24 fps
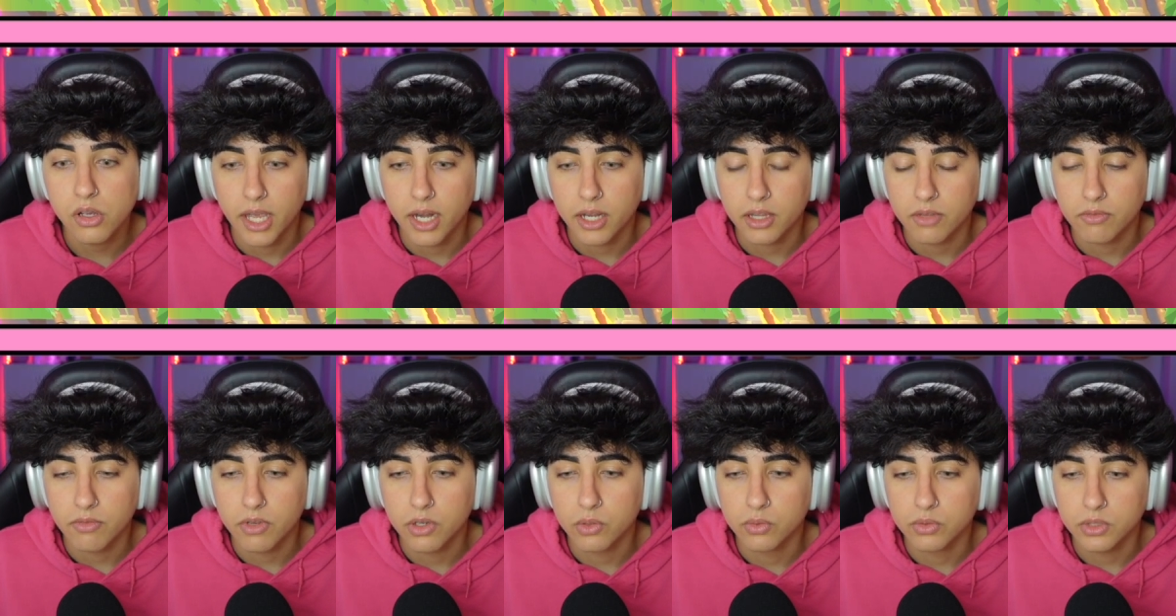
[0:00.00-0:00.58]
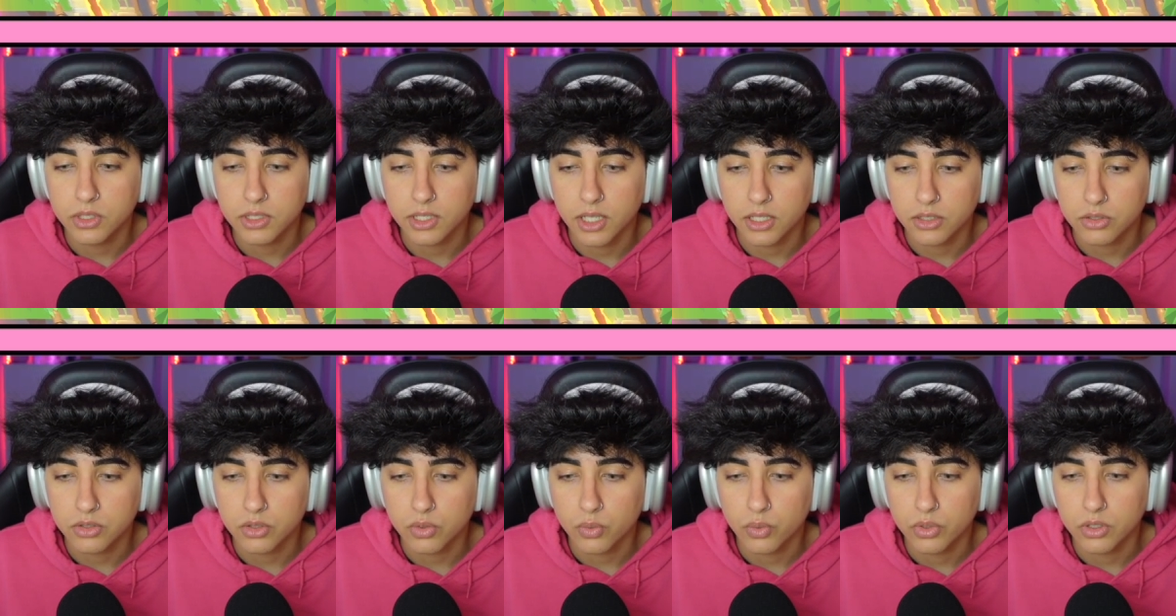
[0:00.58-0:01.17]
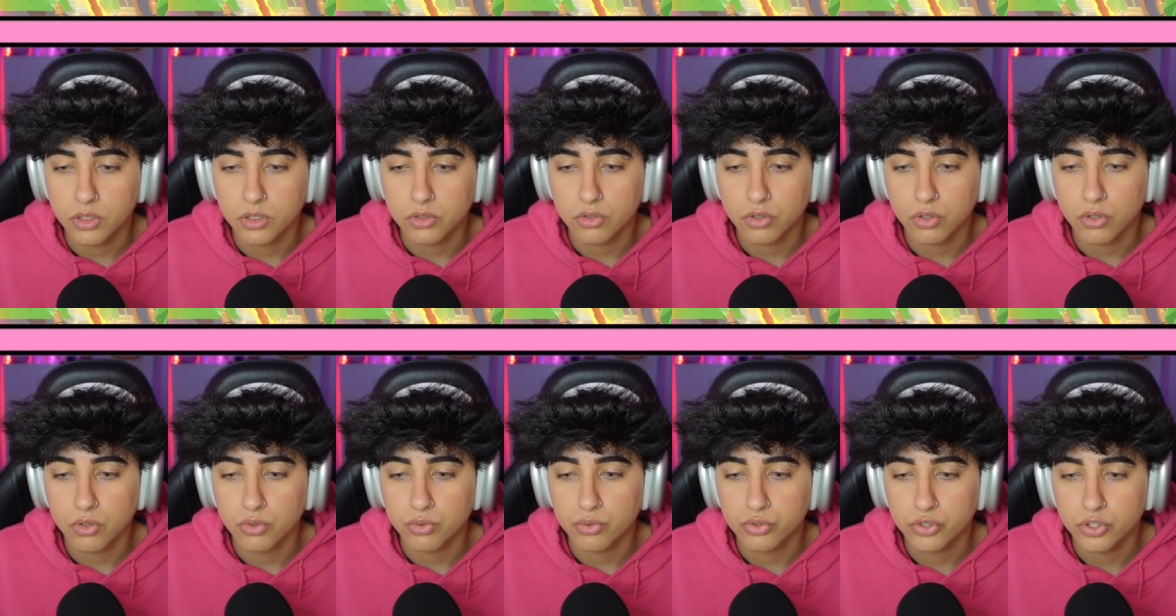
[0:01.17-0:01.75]
Era davvero un disastro, quindi
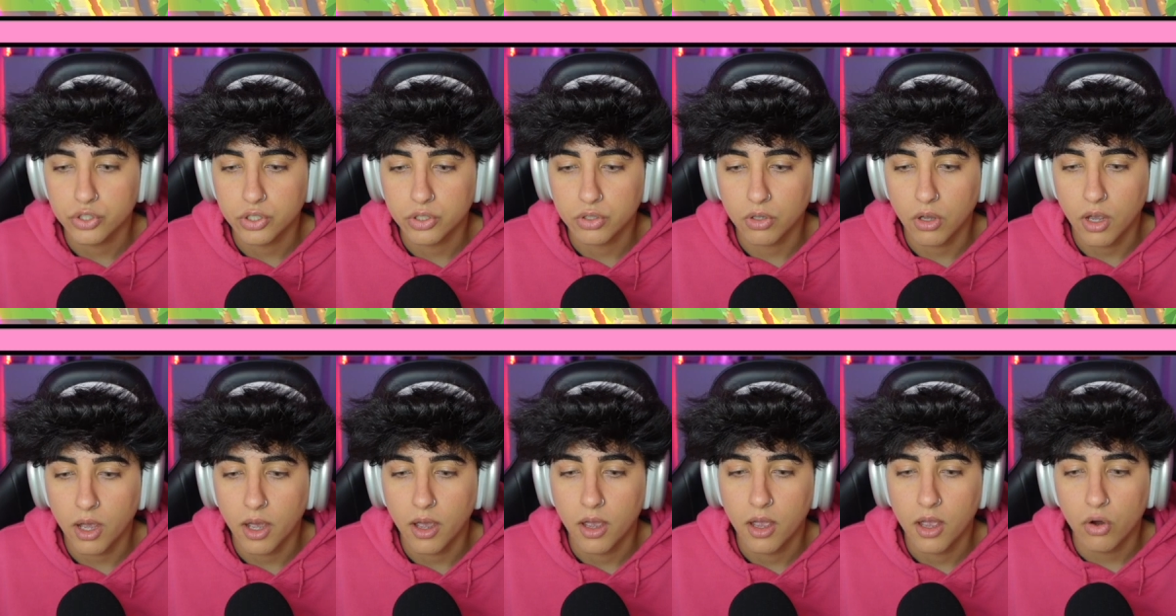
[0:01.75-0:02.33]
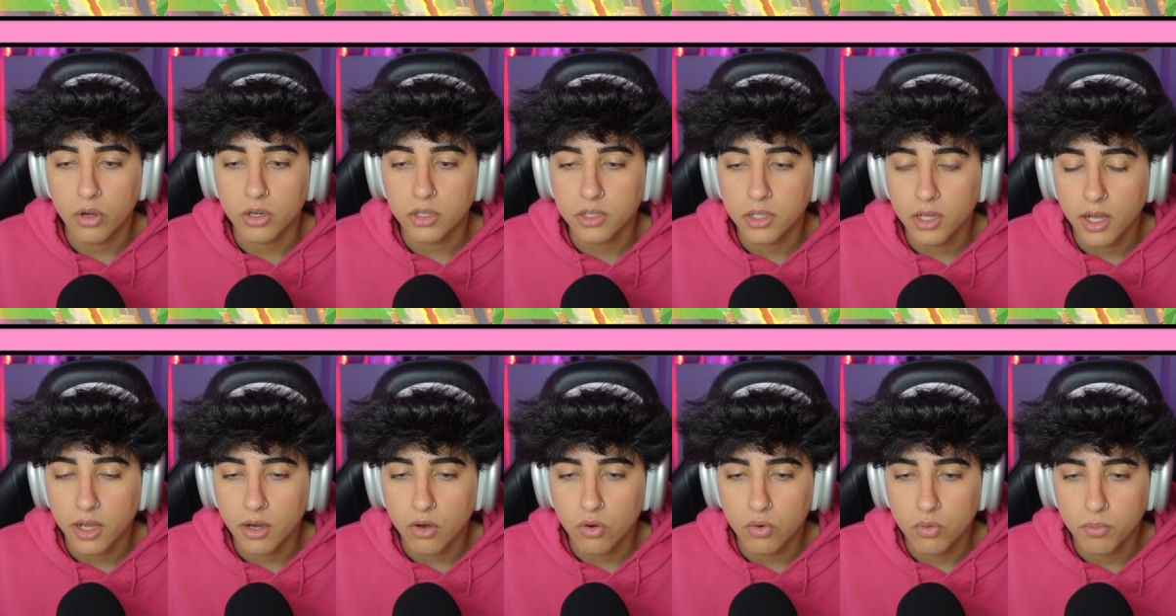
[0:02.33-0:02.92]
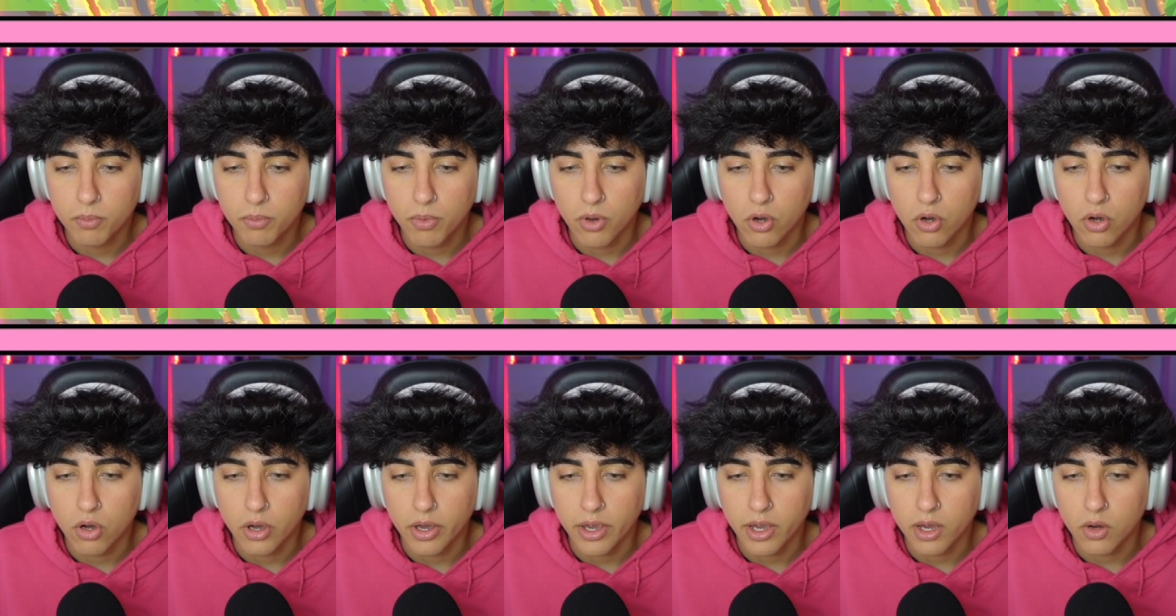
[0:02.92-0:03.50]
sono riuscito a ordinarlo un
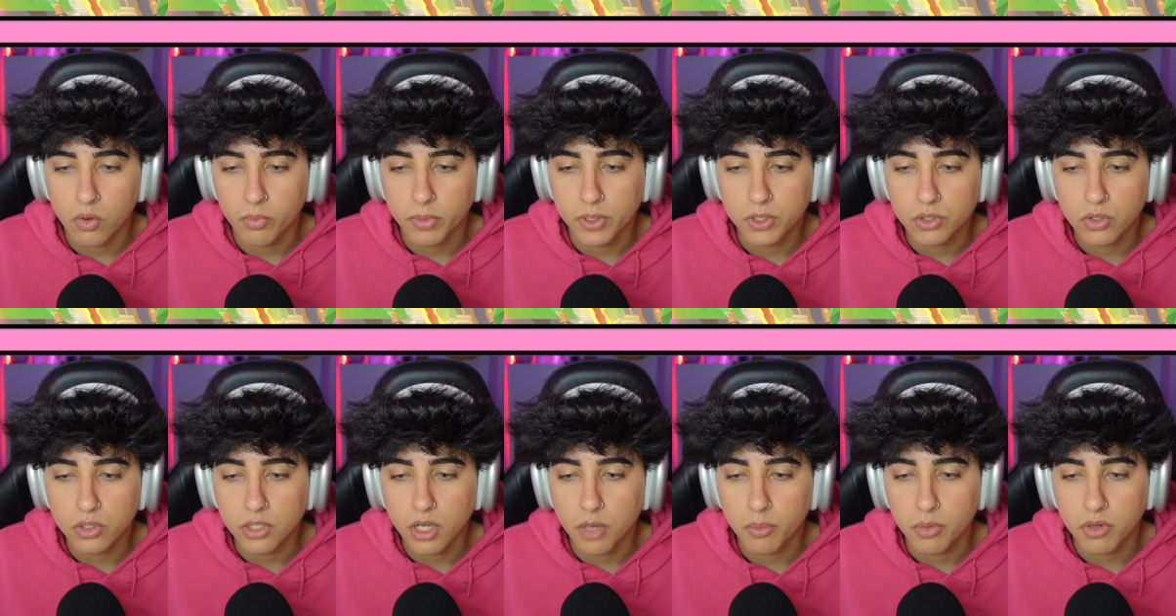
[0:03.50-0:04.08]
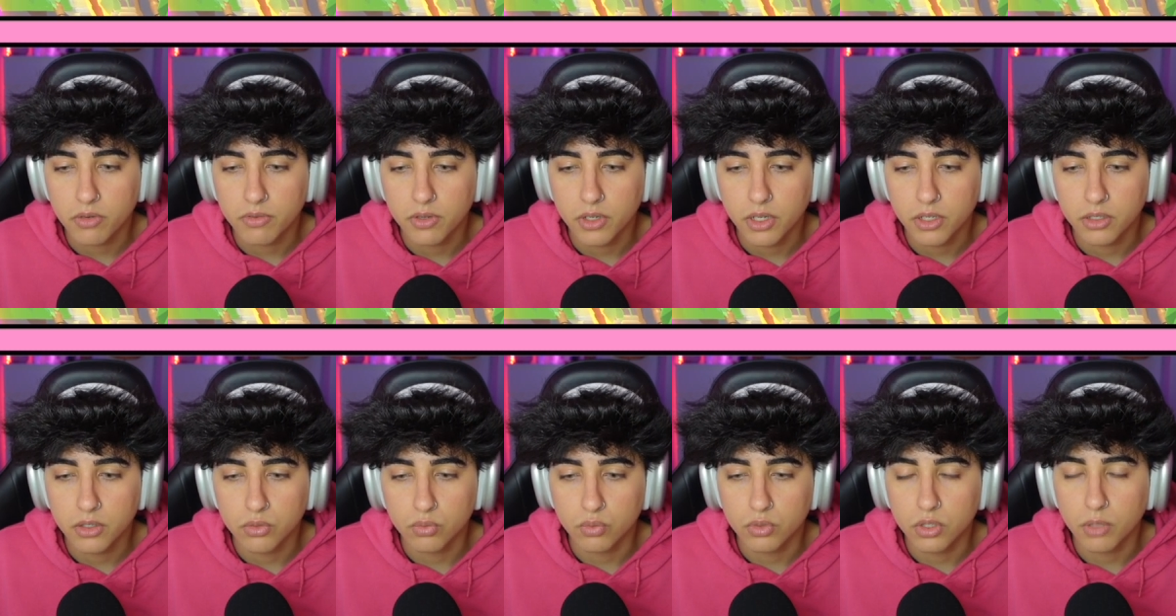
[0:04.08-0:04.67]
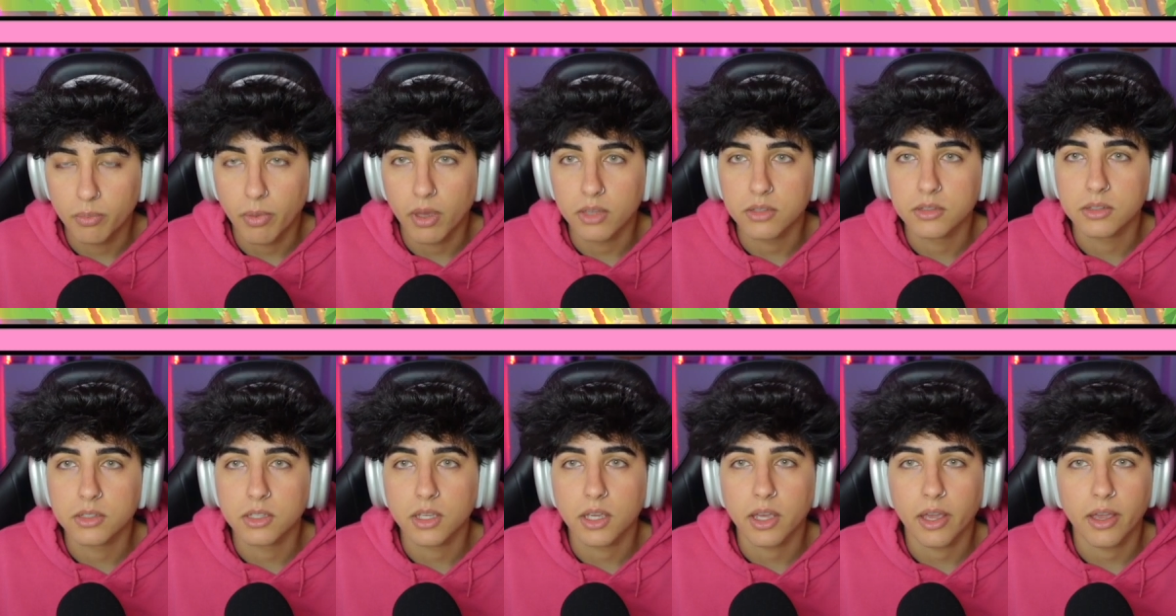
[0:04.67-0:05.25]
po' e ho messo tra i preferiti tutti i
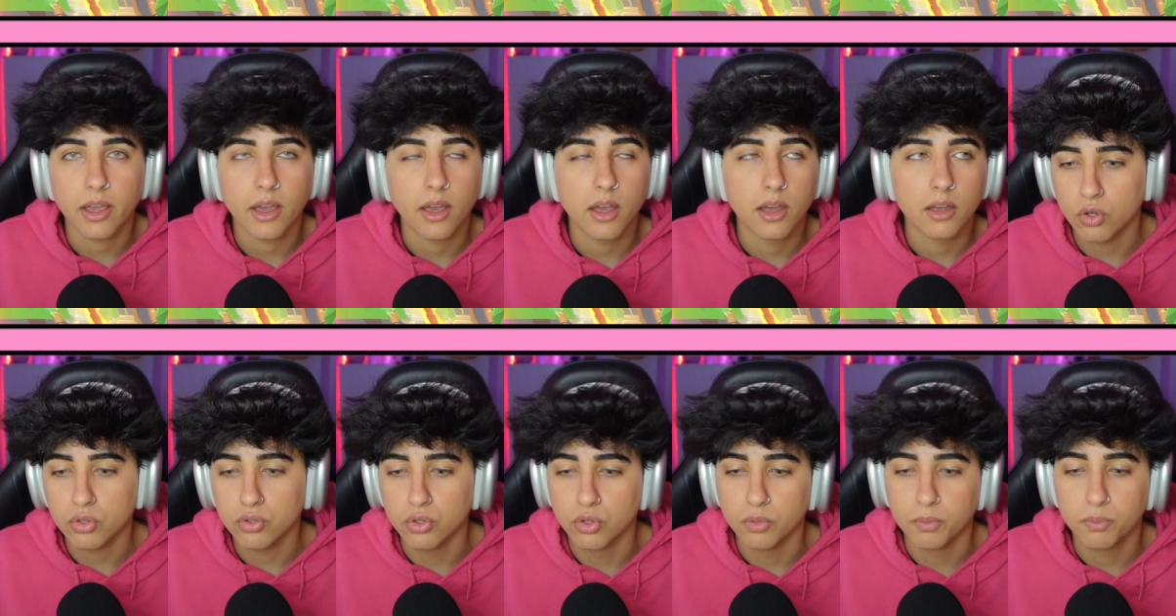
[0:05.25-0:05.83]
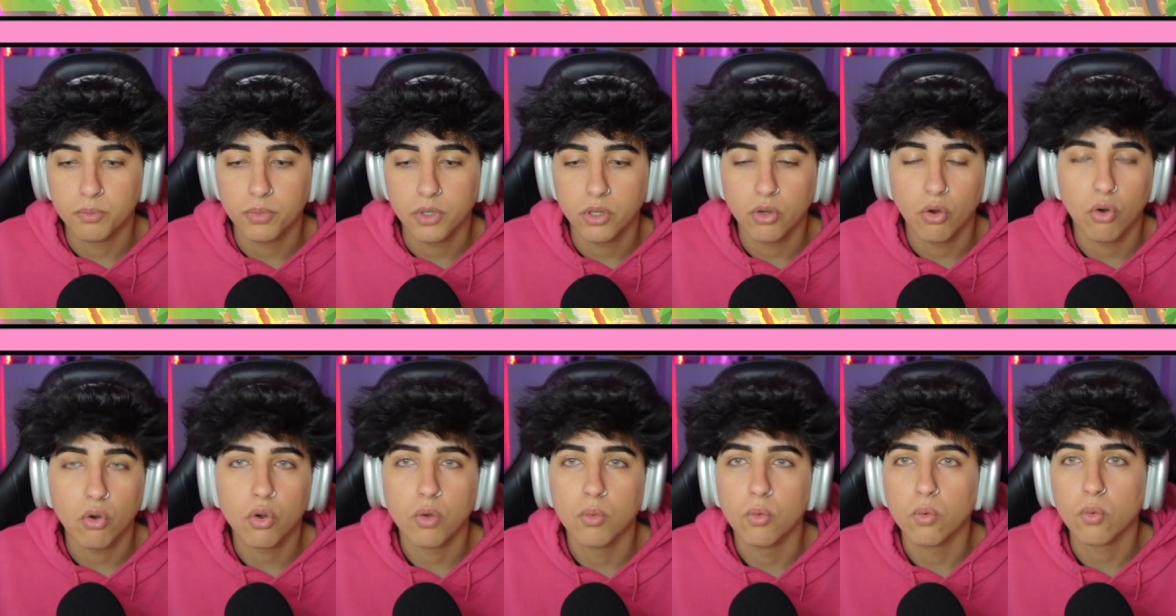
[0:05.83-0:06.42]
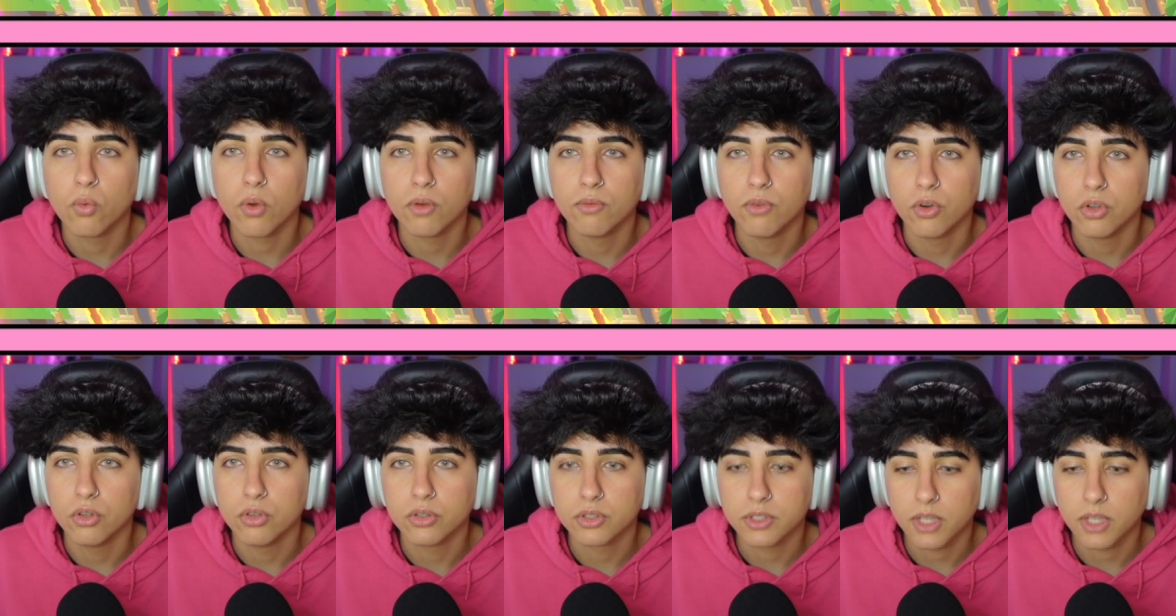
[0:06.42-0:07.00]
pet che ho doppi o comunque voglio